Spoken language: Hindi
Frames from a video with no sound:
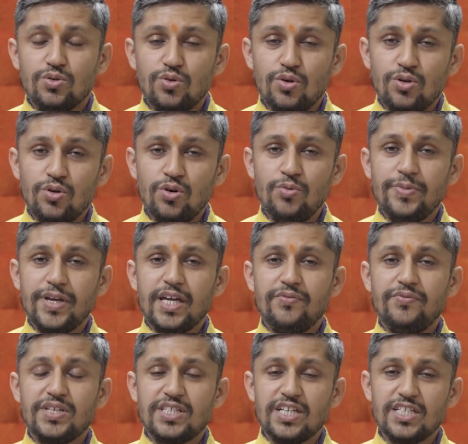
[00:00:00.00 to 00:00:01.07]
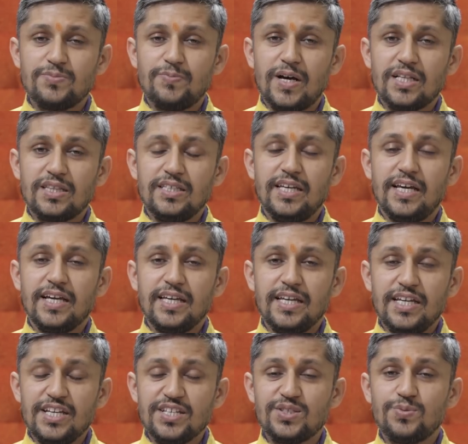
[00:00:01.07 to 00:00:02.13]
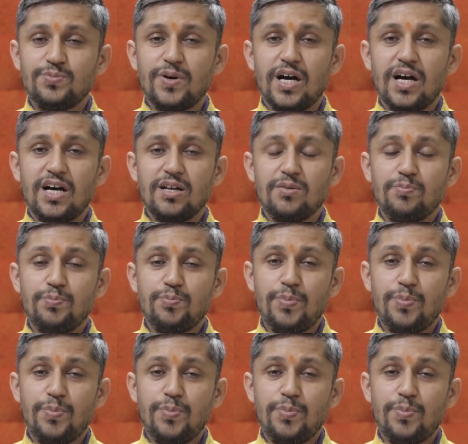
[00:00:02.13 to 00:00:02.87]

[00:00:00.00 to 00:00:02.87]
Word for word: दोनों में विशेष बात यह है कि इस बार